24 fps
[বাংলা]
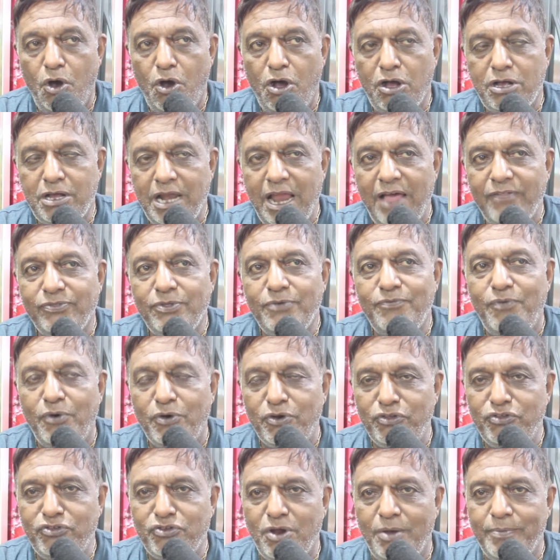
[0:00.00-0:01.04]
অক্লান্ত
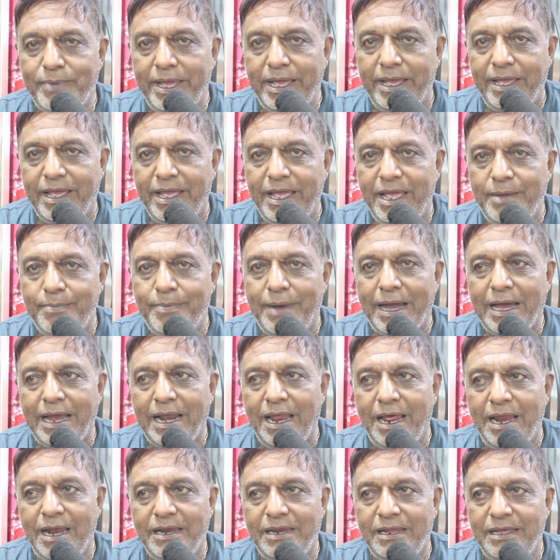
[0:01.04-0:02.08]
পরিশ্রমে এই বাংলা
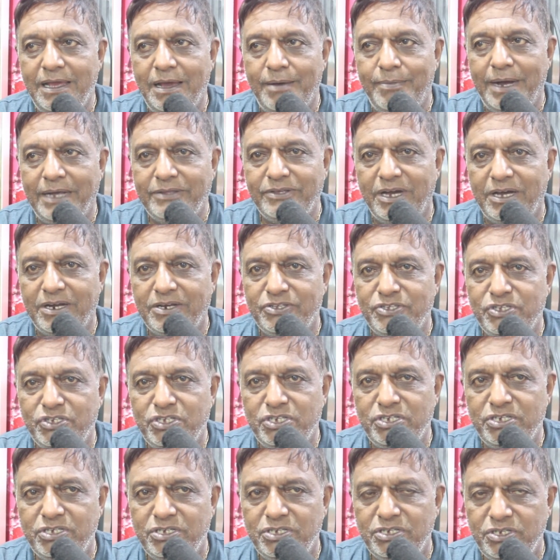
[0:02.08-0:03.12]
হারলিয়া বাজার
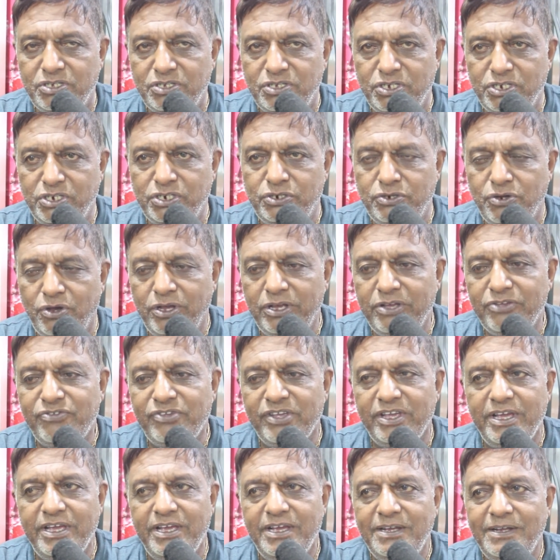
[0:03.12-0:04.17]
সৃষ্টি
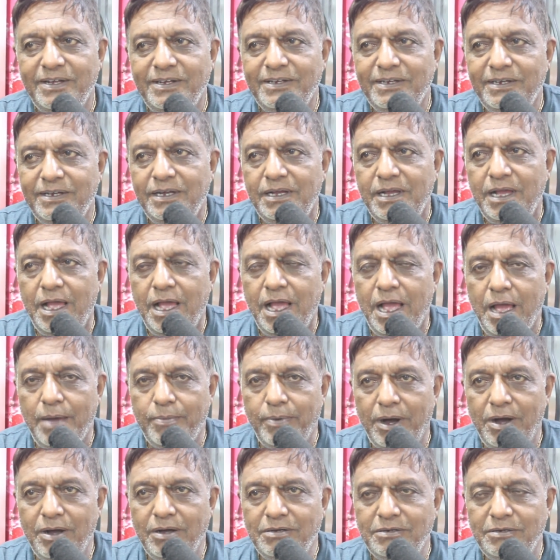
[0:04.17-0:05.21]
হয়েছে
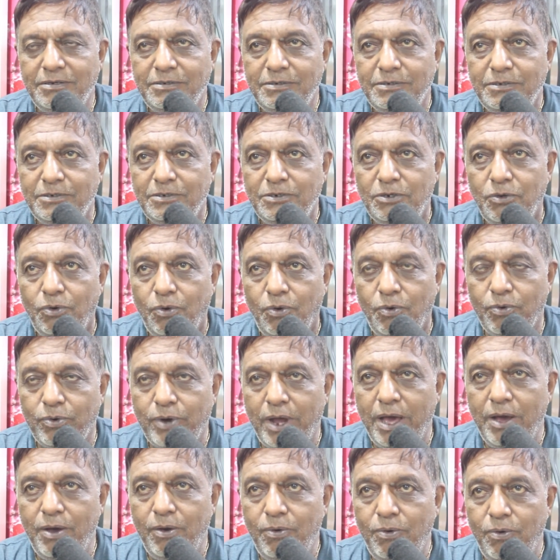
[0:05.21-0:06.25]
এবং
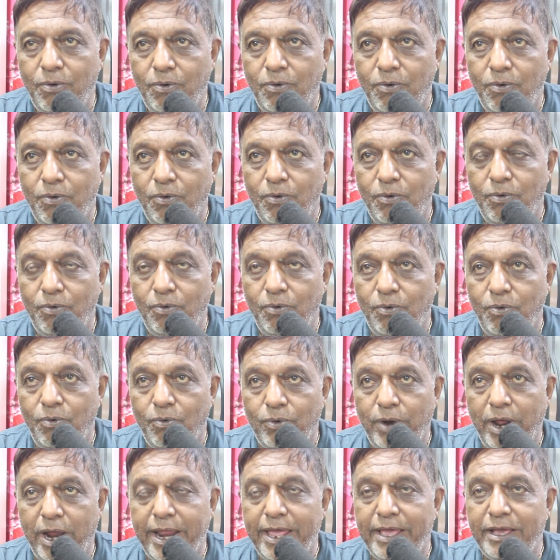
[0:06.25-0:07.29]
ওনা
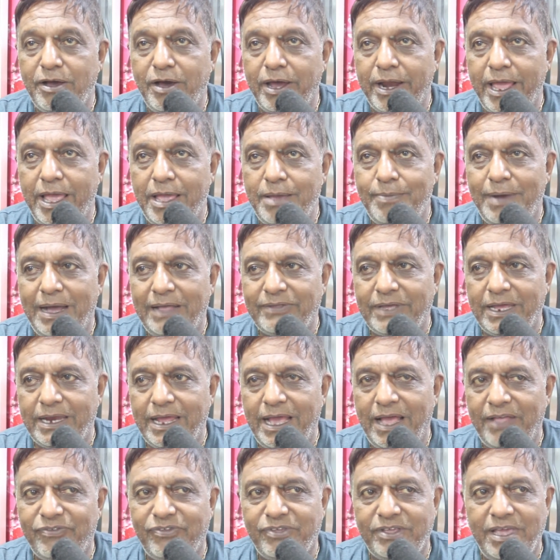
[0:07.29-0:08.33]
ওনার এই ঘরে এই বাজারে
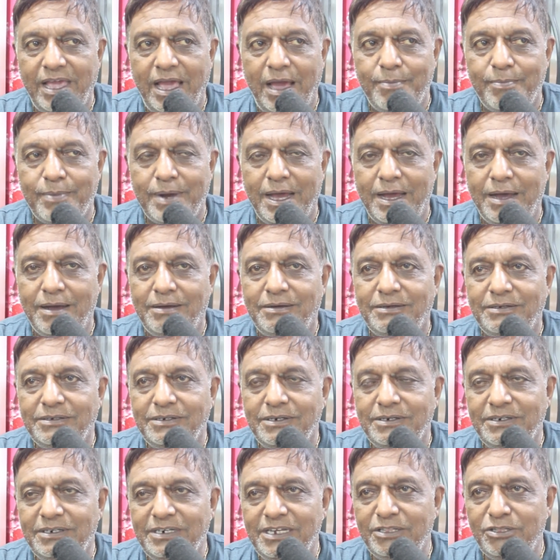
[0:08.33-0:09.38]
আজকে আমরা
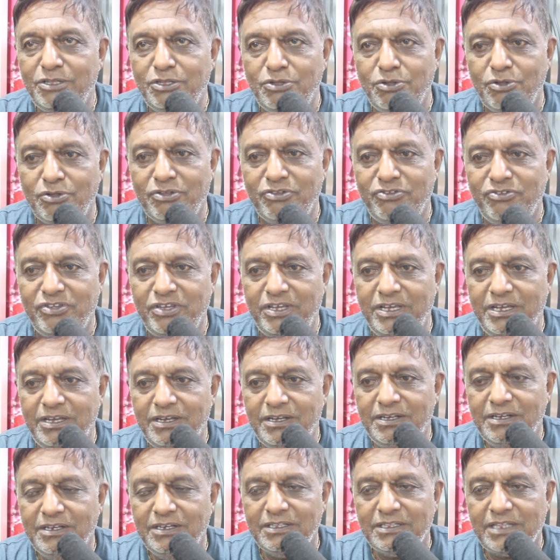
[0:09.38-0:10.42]
নেতৃত্ব দিচ্ছি
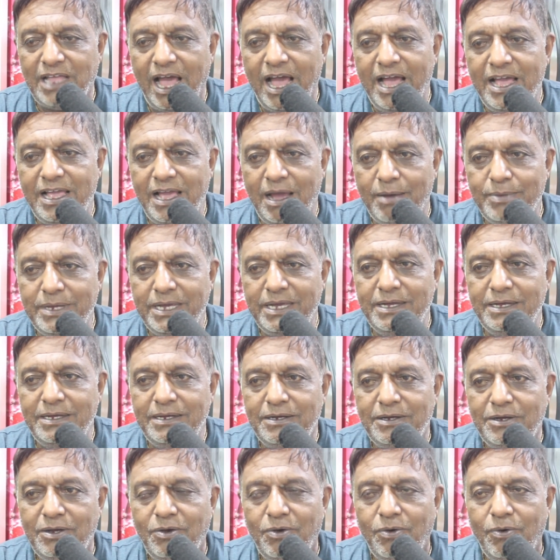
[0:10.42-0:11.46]
তাই আমি
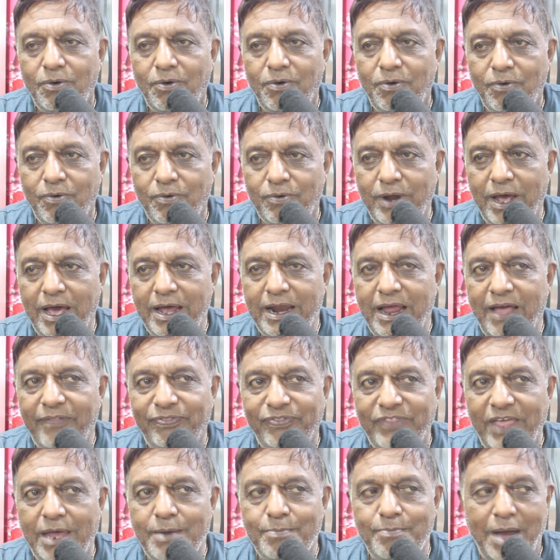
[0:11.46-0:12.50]
ওনার
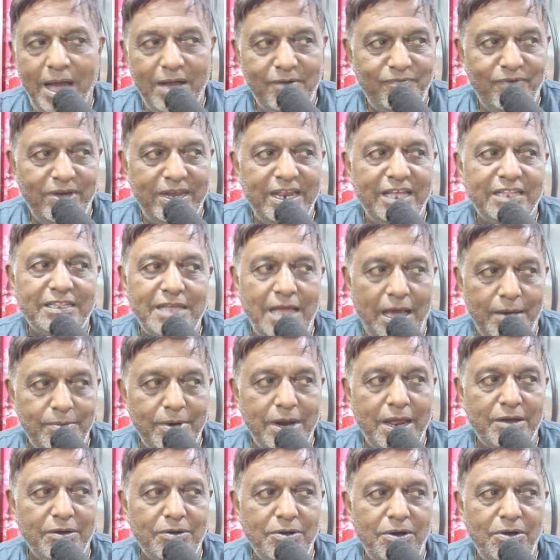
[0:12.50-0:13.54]
আত্মার মাঘ ফেরাত
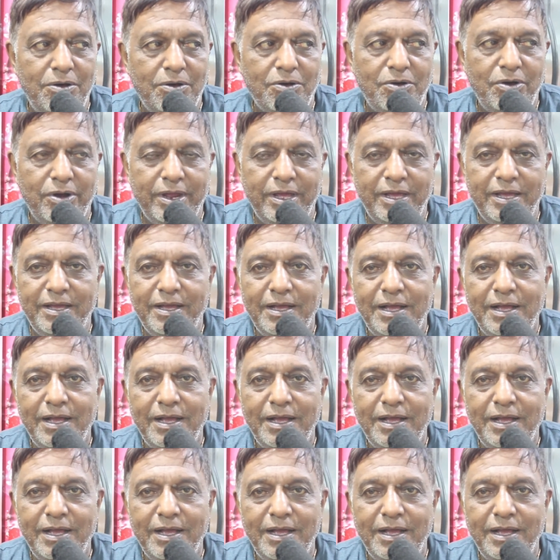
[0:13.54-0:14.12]
কামনা করে